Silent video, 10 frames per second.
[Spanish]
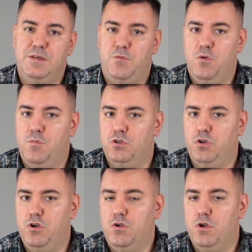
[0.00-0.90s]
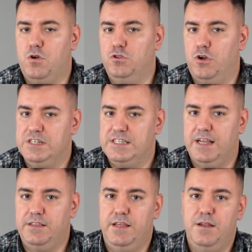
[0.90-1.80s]
pone un botón o el control es
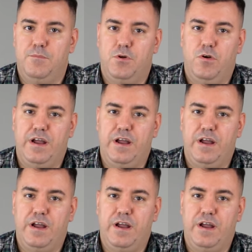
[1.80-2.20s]
táctil, por lo